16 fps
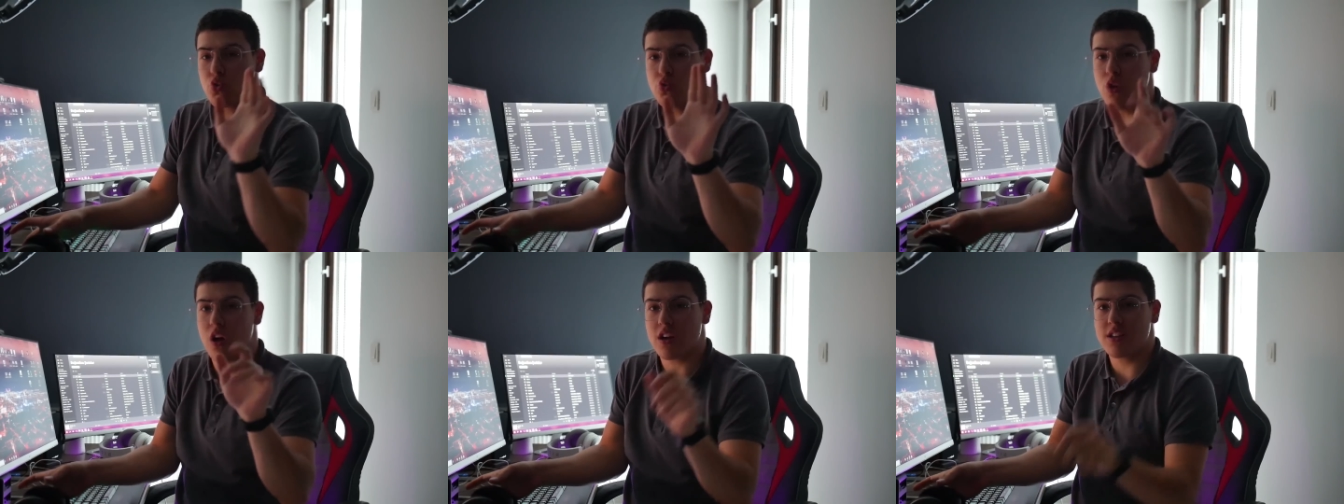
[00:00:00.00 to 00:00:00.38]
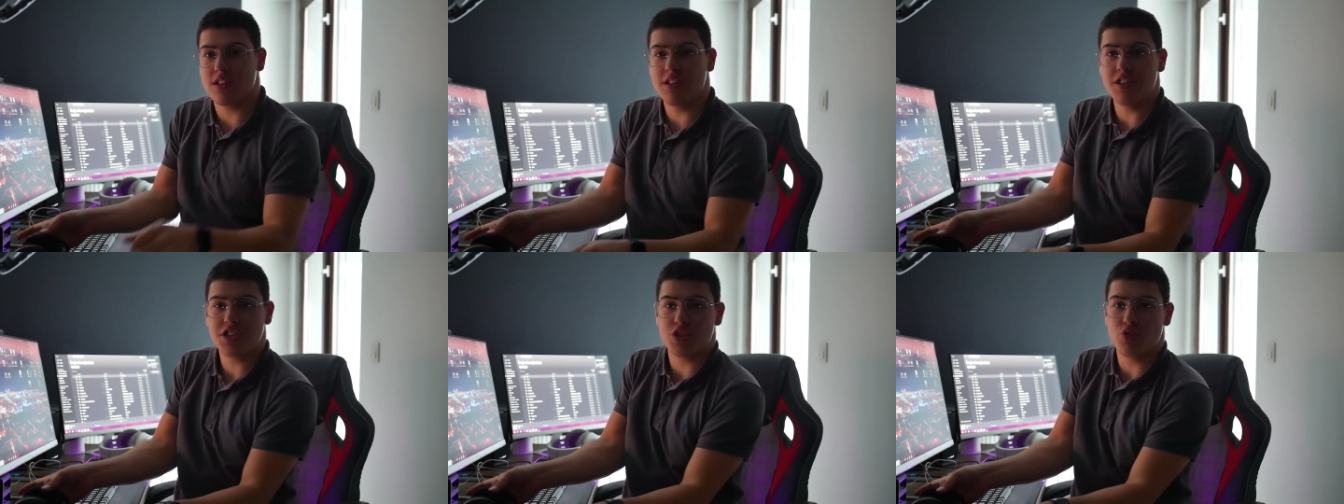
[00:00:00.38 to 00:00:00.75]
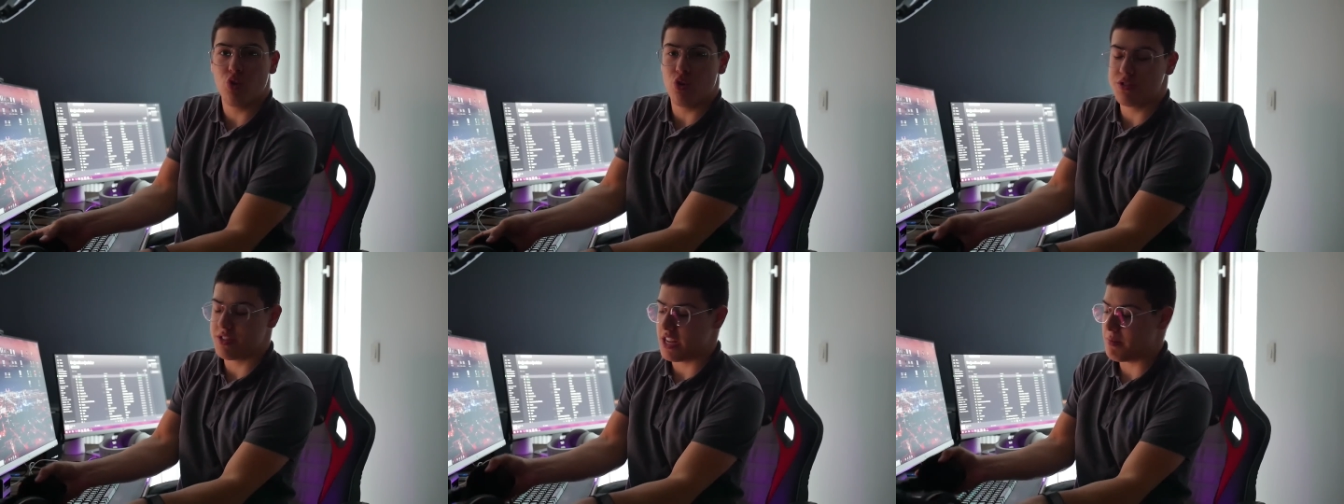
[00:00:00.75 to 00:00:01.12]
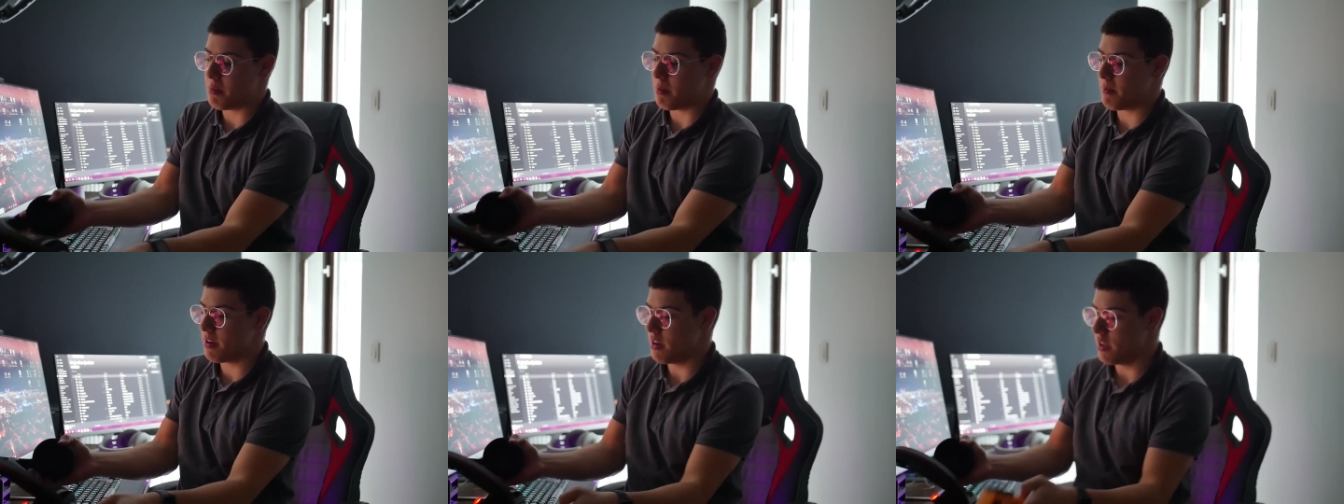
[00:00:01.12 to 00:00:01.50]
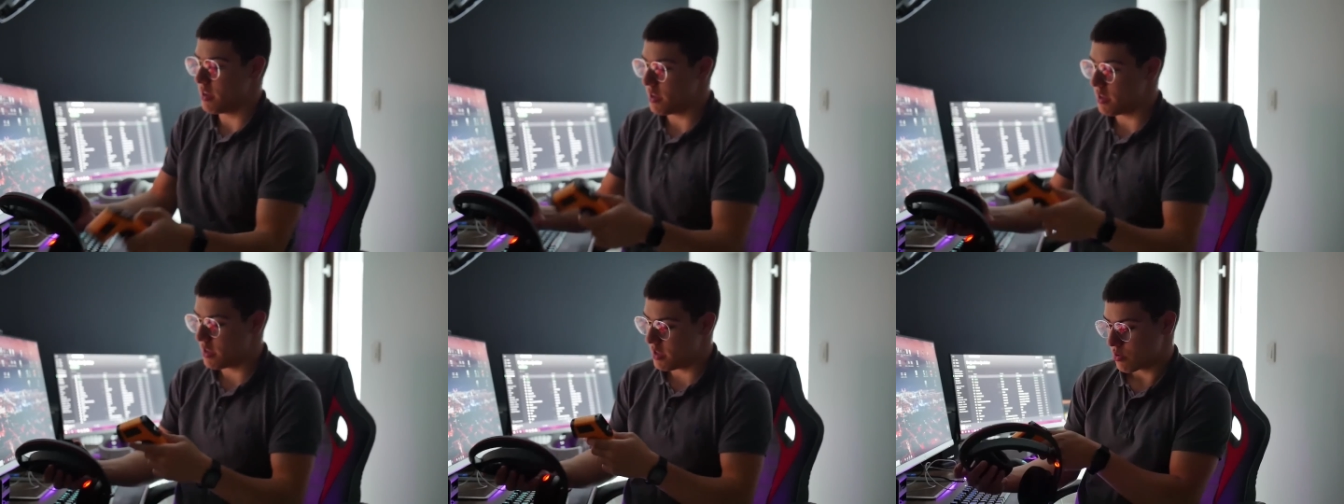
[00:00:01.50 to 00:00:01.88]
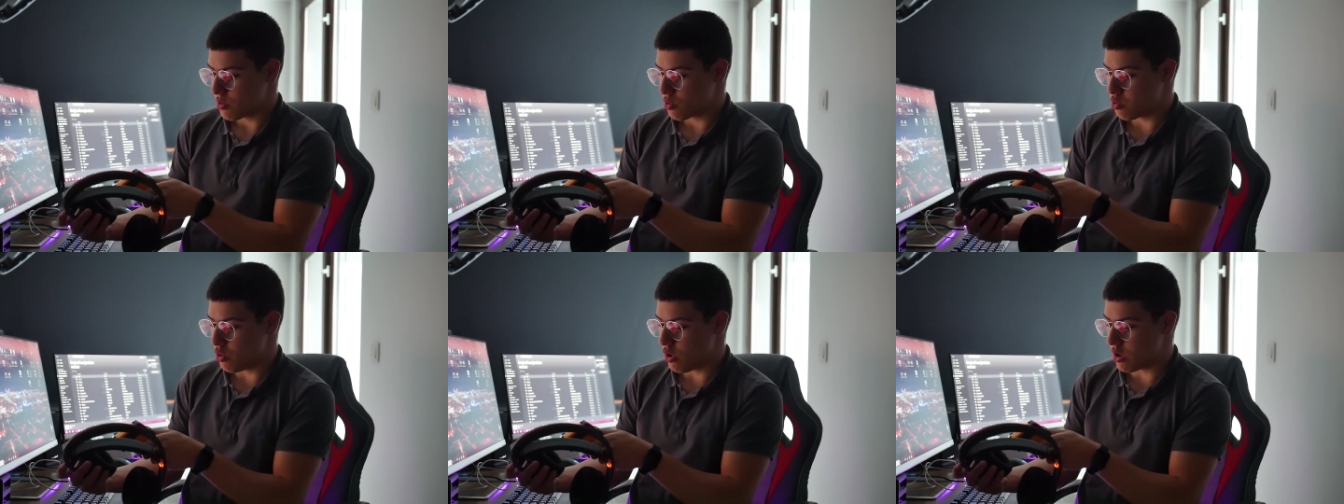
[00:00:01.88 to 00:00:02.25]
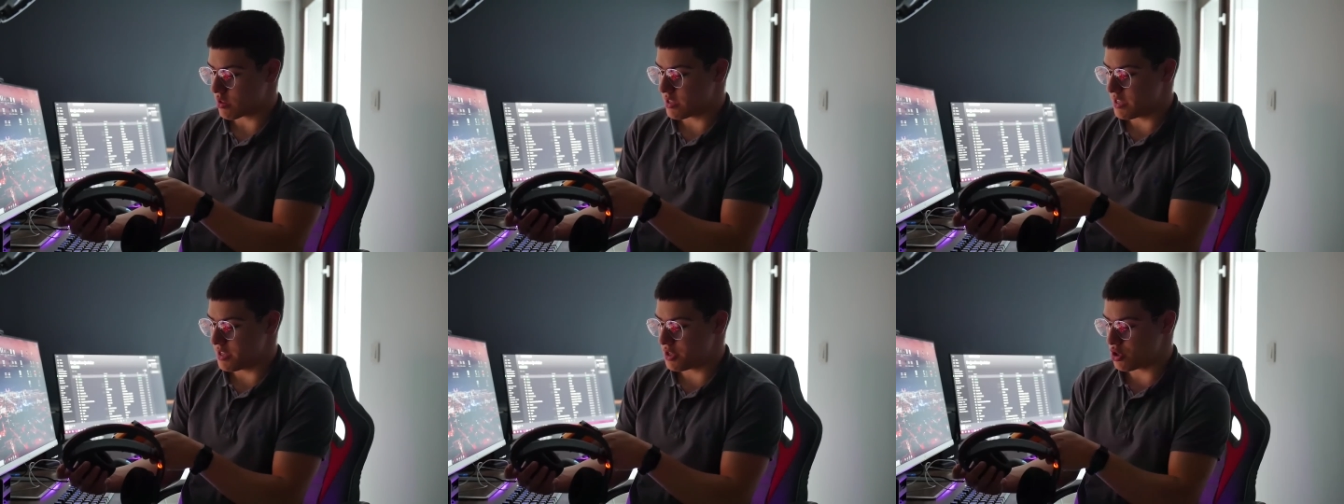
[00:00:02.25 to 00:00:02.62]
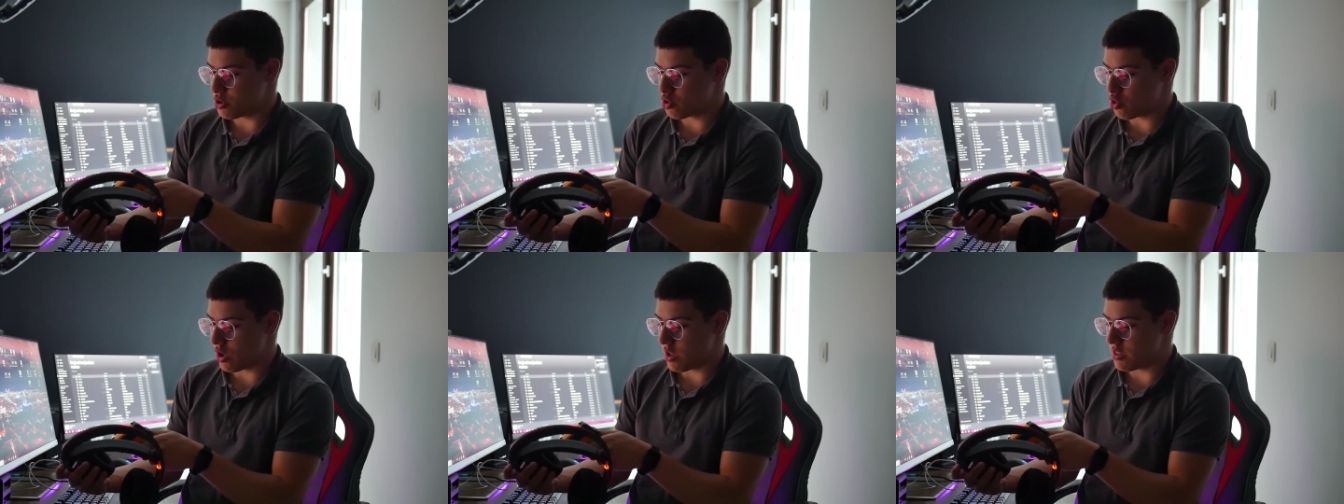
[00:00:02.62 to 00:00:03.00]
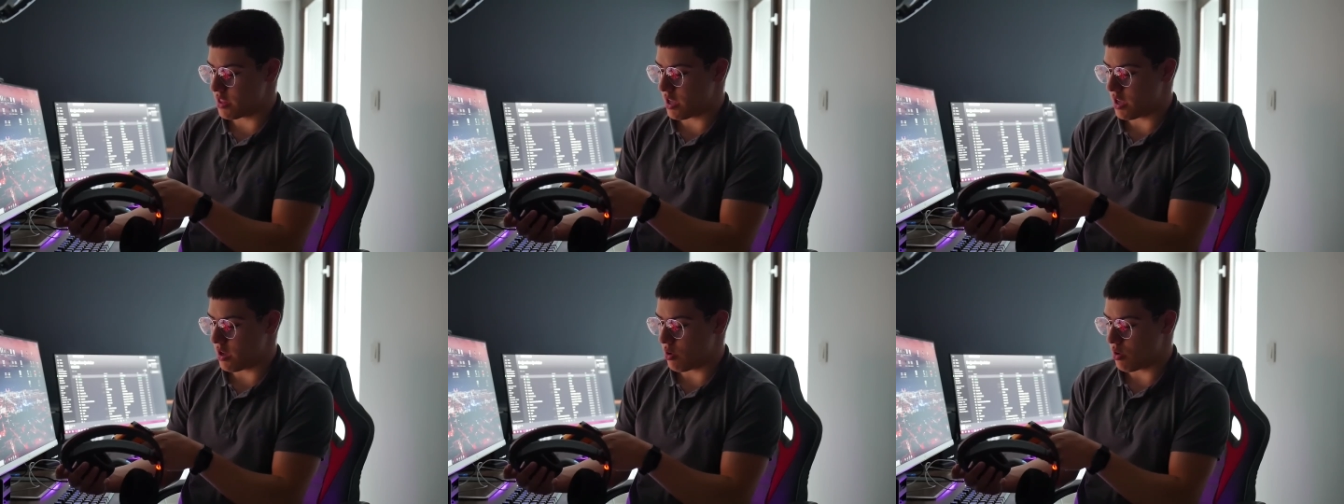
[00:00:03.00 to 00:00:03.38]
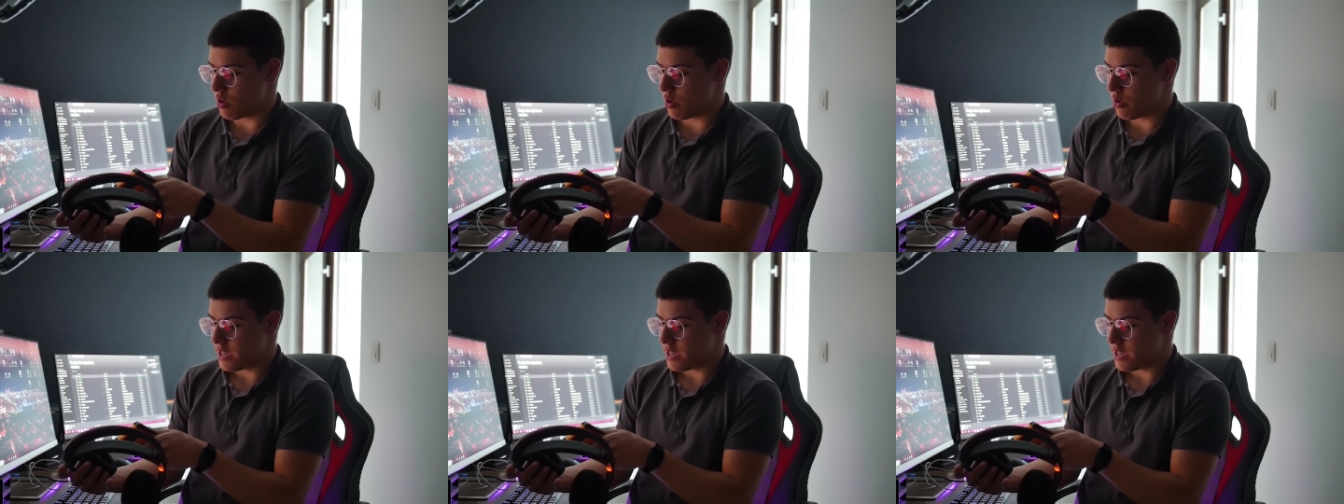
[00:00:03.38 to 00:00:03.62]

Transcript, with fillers: Kulaklığın içini ölçelim hemen. Kulaklığın içi şu anda